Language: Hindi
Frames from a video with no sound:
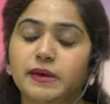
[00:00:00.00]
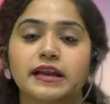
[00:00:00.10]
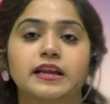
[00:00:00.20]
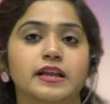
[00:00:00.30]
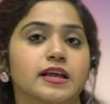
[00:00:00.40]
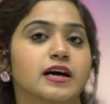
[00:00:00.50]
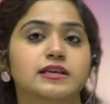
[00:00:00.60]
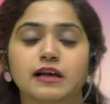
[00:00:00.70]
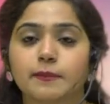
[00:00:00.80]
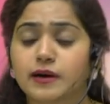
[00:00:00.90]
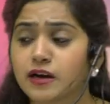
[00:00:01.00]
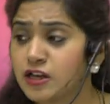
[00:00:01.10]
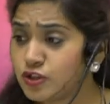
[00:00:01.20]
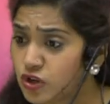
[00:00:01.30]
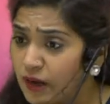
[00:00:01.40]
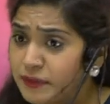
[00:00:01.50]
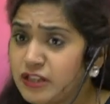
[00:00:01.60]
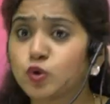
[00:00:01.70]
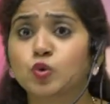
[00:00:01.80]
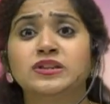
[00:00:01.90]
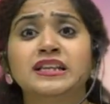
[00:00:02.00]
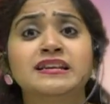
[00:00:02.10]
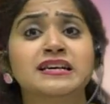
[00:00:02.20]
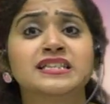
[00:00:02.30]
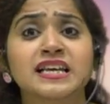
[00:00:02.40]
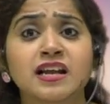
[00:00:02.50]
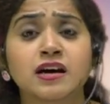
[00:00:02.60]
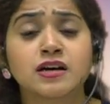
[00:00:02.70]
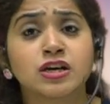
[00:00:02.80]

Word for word: पेन एरिया इज आपका जो आपकी दुखती नस है ना